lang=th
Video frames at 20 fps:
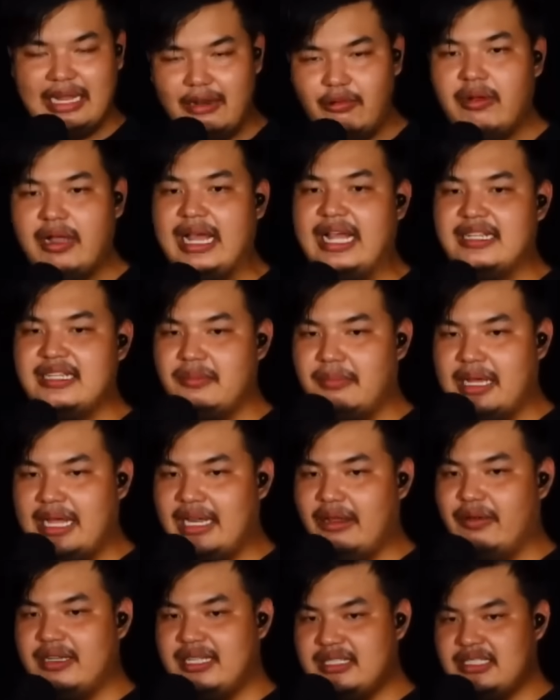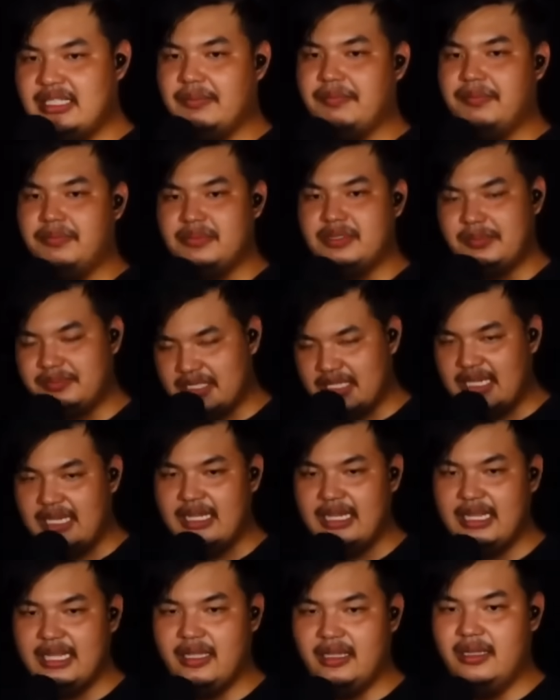รับงานลูกค้าจะมาในวันที่10
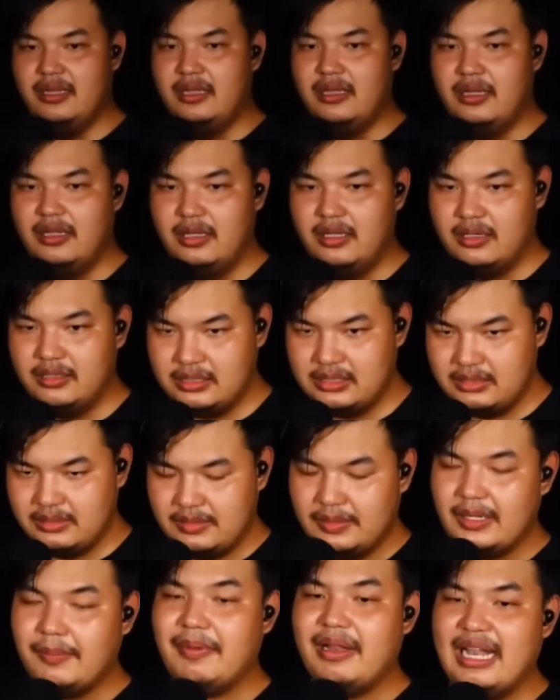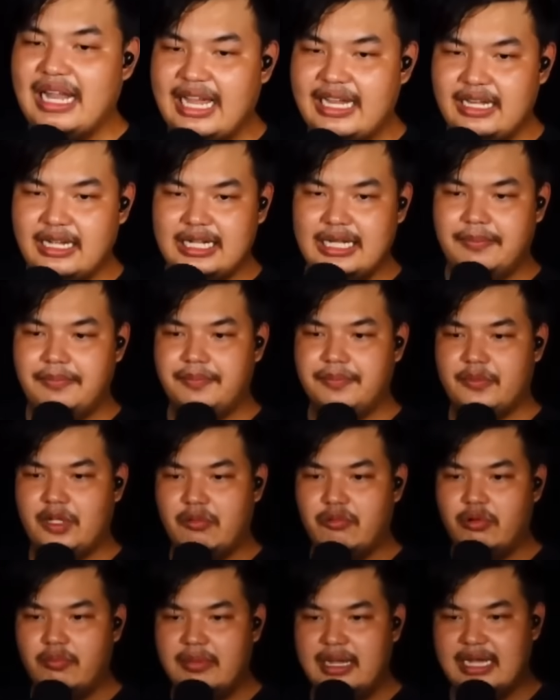14นี้จะเป็นไลฟ์นะครับ
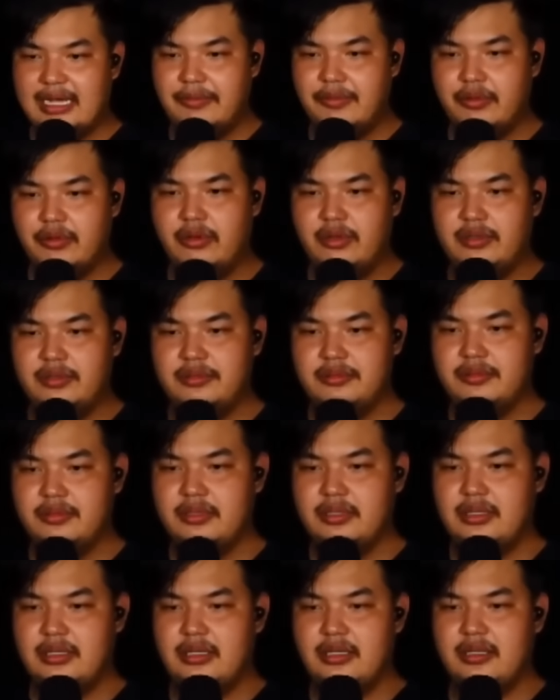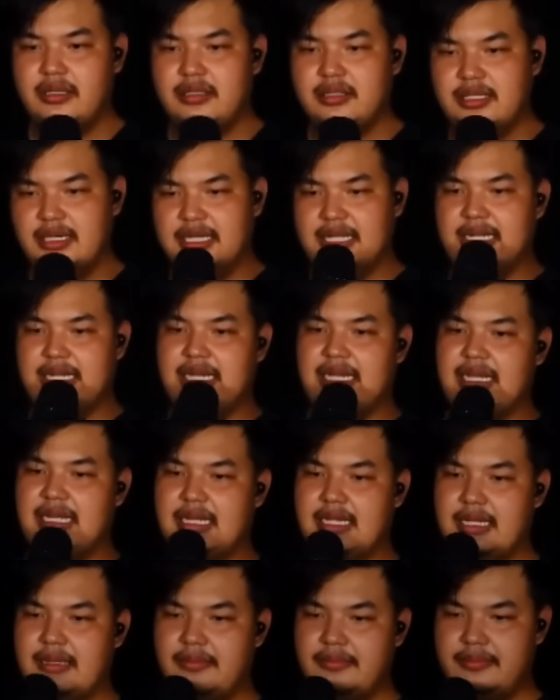ขอบคุณมากครับทุกคน เจอกันค
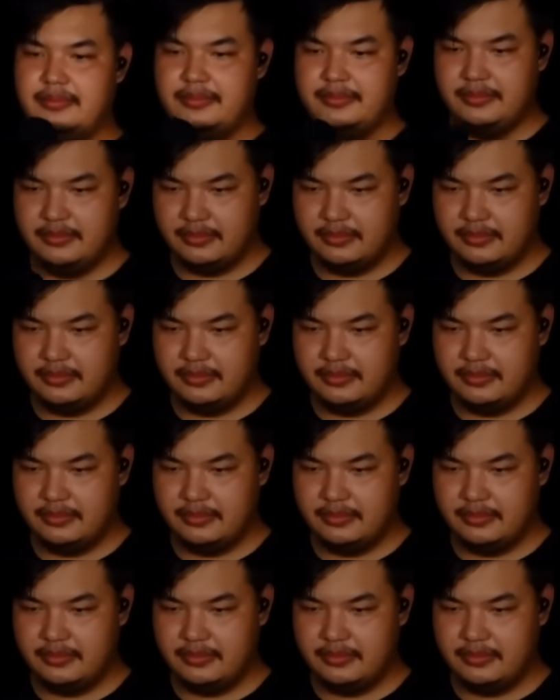รับ